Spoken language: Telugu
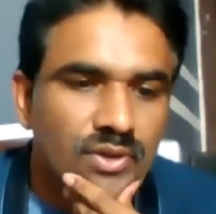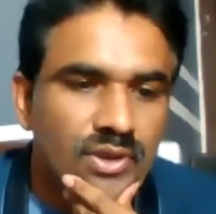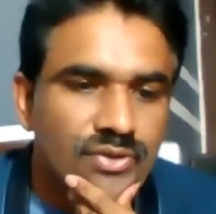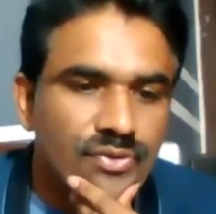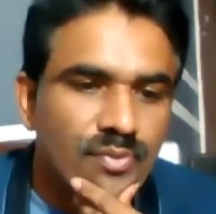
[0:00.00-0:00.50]

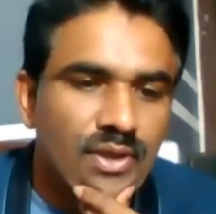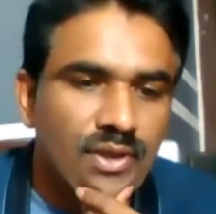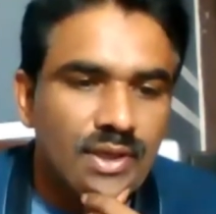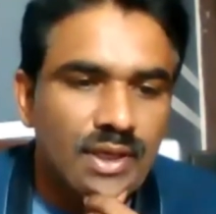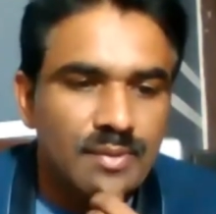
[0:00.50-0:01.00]
ఎస్ మన
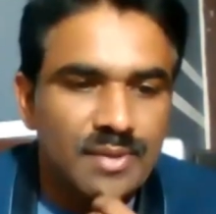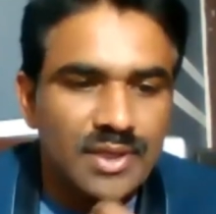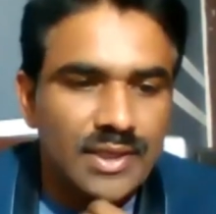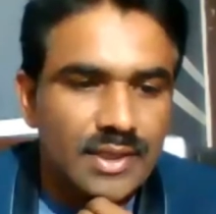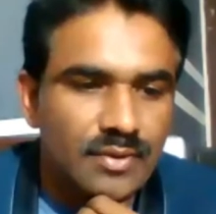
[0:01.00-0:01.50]
యొక్క
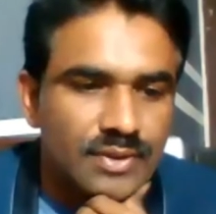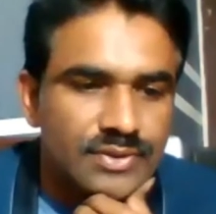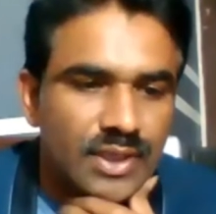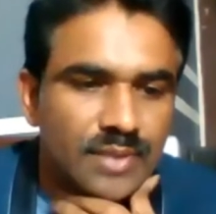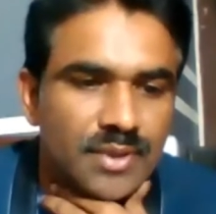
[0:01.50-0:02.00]
డైనమిక్ లీడర్
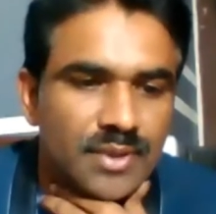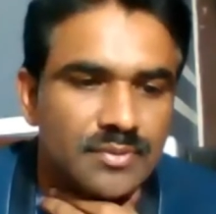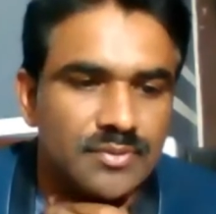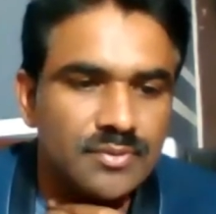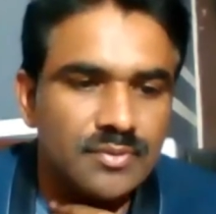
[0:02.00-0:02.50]
ఒకసారి
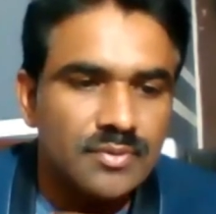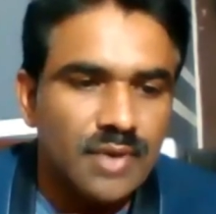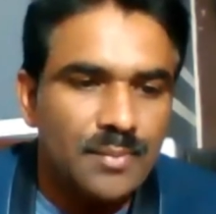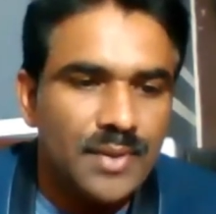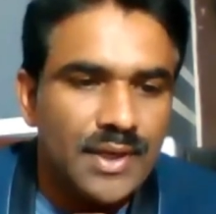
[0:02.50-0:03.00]
మనం
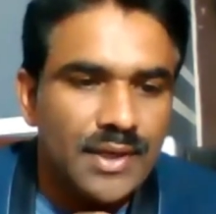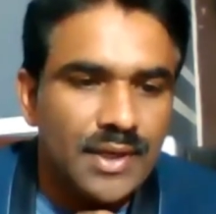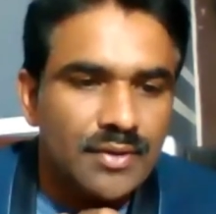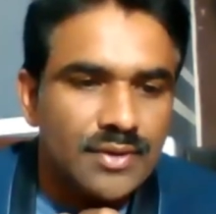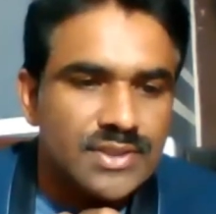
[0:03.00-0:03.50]
అభిరెడ్డి
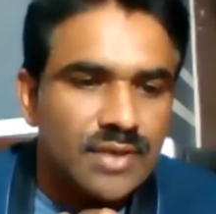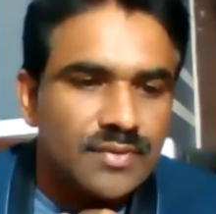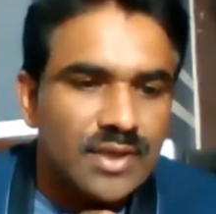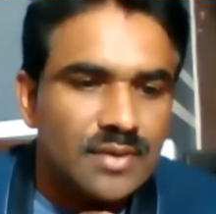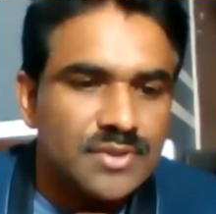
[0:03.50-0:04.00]
గారిని
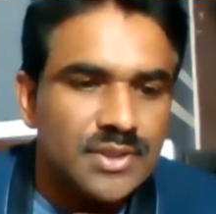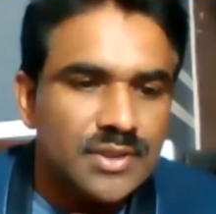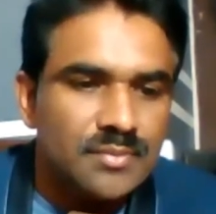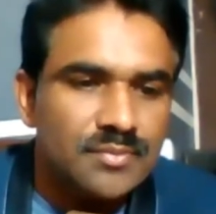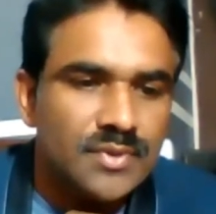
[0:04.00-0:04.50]
ఒకసారి వెల్కమ్
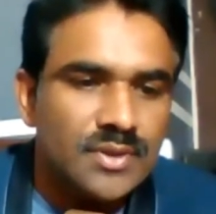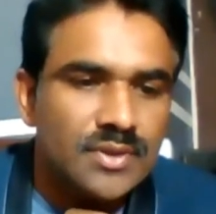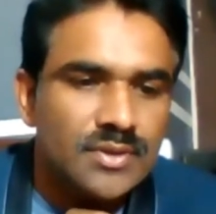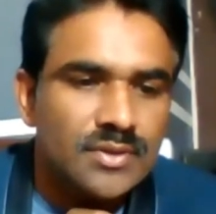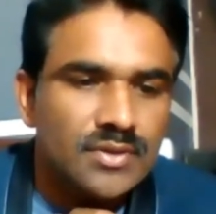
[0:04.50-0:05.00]
చేద్దాం
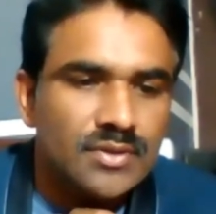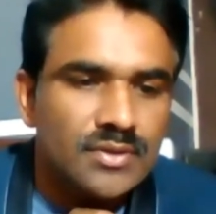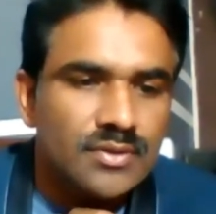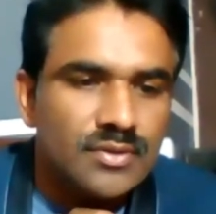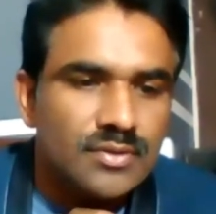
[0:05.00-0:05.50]

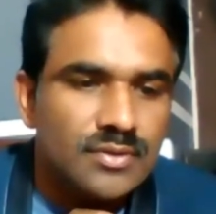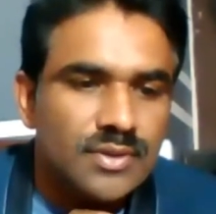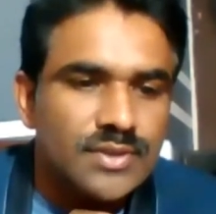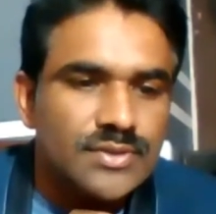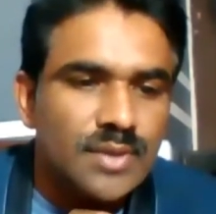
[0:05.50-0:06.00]

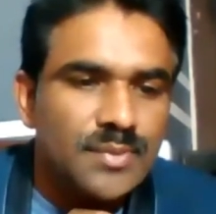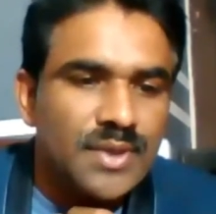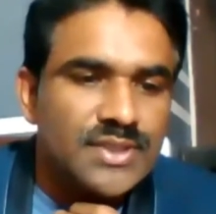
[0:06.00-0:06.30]
ఎస్ అభిరెడ్డి